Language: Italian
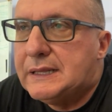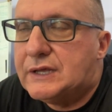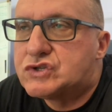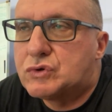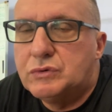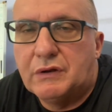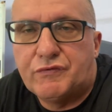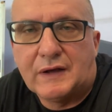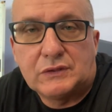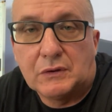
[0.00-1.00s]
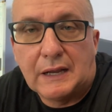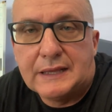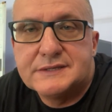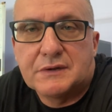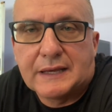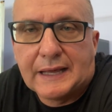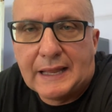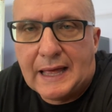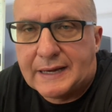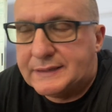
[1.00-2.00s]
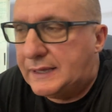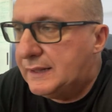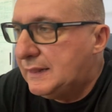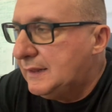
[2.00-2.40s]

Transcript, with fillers: esclude il fatto che le isole Canarie